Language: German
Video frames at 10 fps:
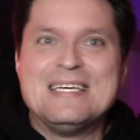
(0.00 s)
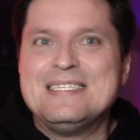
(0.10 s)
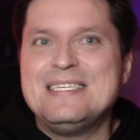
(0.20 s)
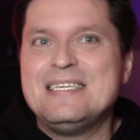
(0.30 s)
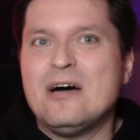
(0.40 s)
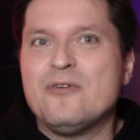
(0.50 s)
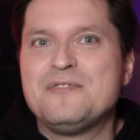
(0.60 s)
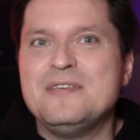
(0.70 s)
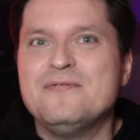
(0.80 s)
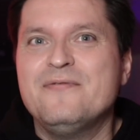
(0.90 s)
sich
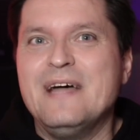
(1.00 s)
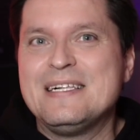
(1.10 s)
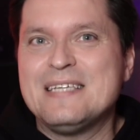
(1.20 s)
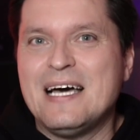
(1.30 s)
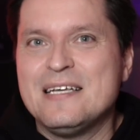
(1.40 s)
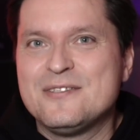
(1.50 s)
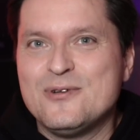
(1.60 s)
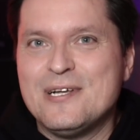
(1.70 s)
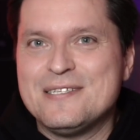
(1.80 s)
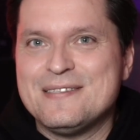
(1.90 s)
auf die Welt
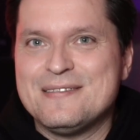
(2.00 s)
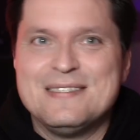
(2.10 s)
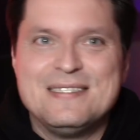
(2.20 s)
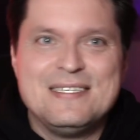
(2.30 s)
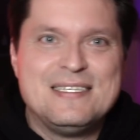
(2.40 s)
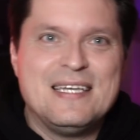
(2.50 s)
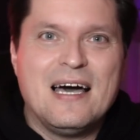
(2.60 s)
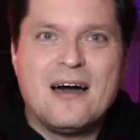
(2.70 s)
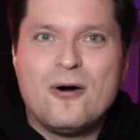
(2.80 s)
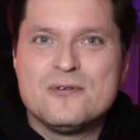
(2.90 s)
einzulassen, sich der
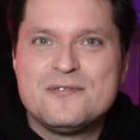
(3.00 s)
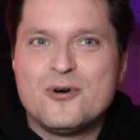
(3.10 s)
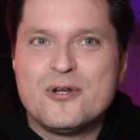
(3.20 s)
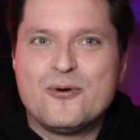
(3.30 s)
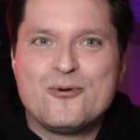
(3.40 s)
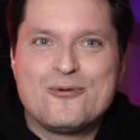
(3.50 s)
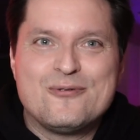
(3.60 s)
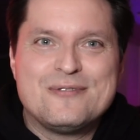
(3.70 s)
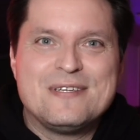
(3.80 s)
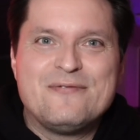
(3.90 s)
Herausforderungen
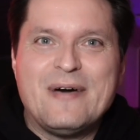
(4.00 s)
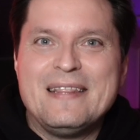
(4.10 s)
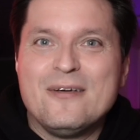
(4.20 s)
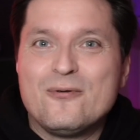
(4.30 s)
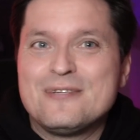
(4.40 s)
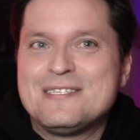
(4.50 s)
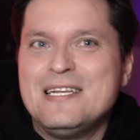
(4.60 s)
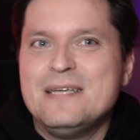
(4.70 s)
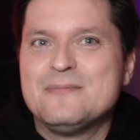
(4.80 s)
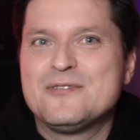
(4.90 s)
und den Veränderungen des
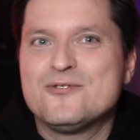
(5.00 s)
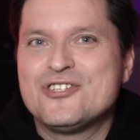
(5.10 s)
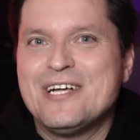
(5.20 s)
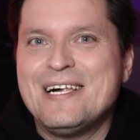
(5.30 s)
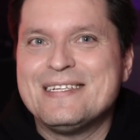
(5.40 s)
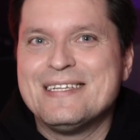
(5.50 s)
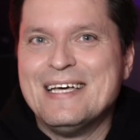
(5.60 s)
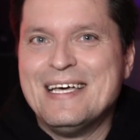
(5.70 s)
Lebens zu stellen.